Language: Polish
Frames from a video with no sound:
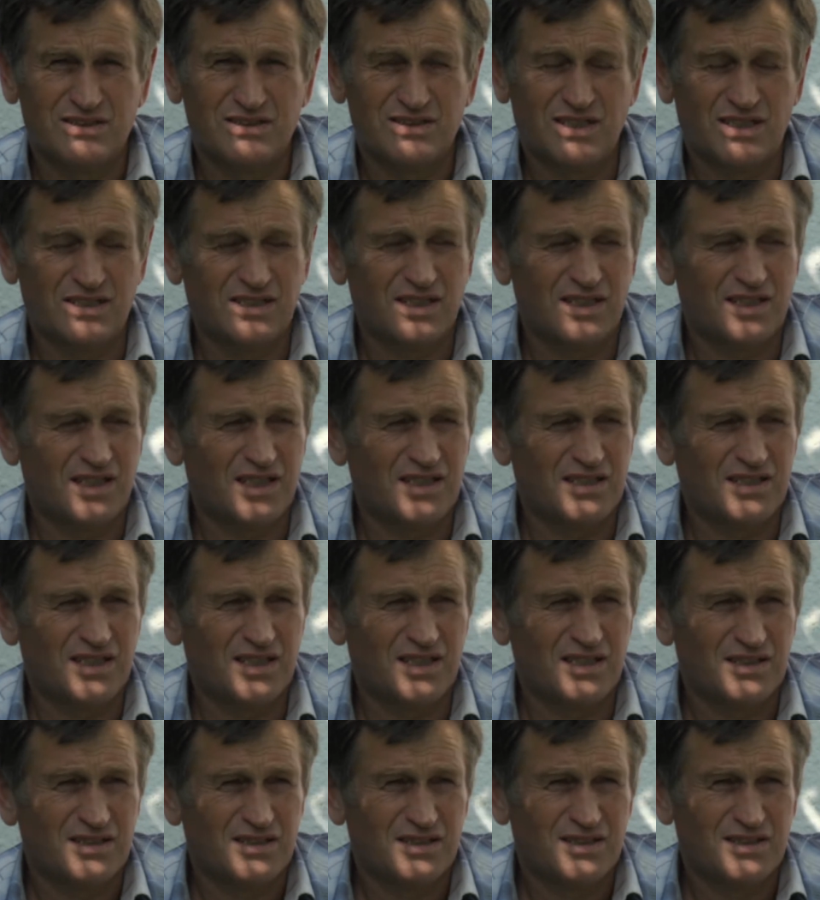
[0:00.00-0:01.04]
Na
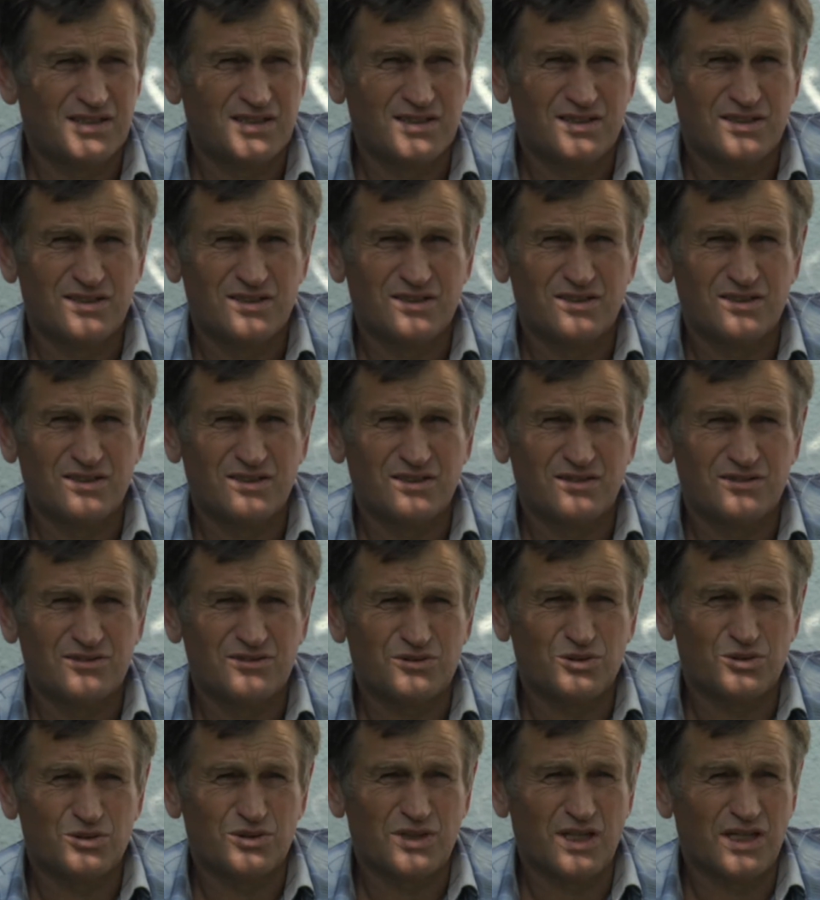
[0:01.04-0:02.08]
terenie
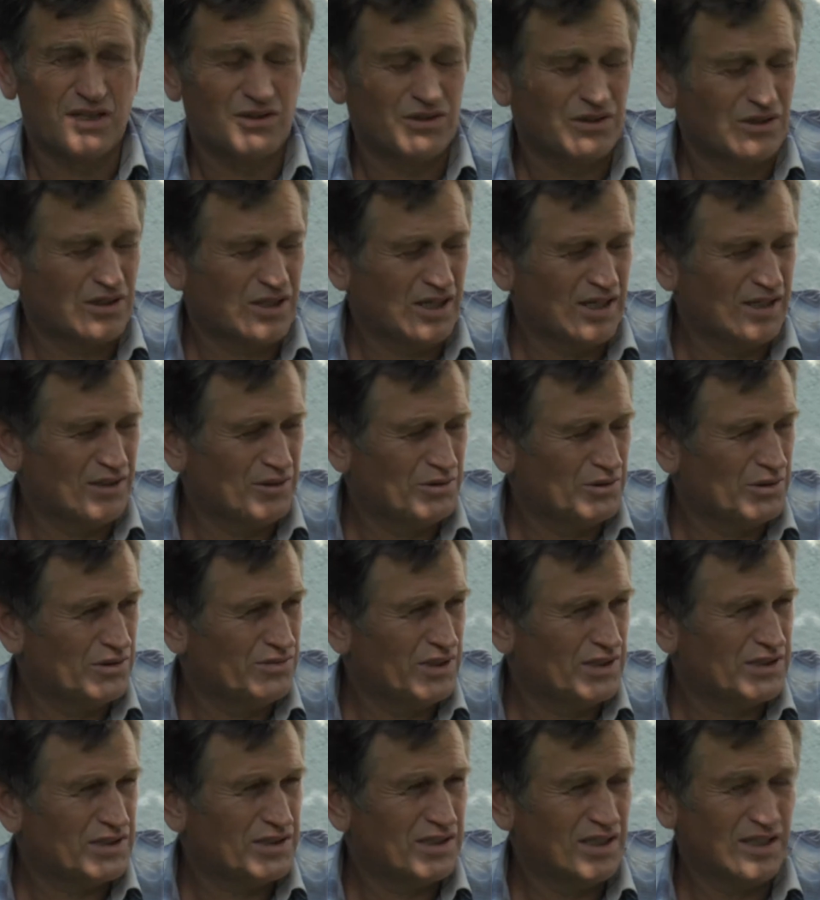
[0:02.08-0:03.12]
tutaj okręgu
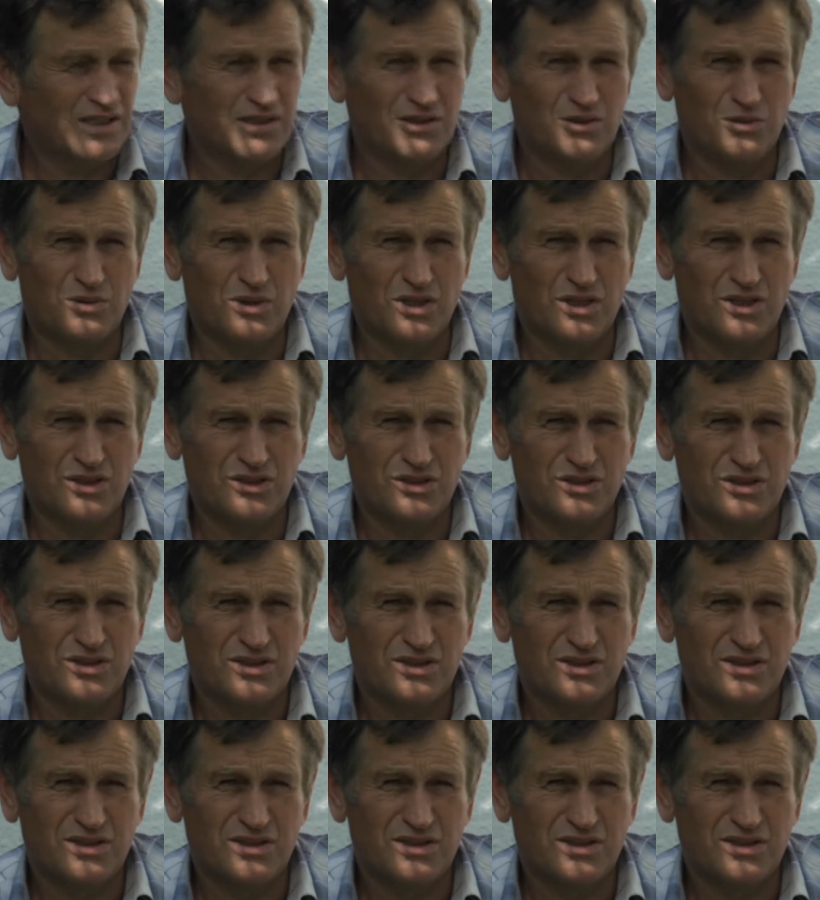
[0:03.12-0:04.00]
łowieckiego Łoś.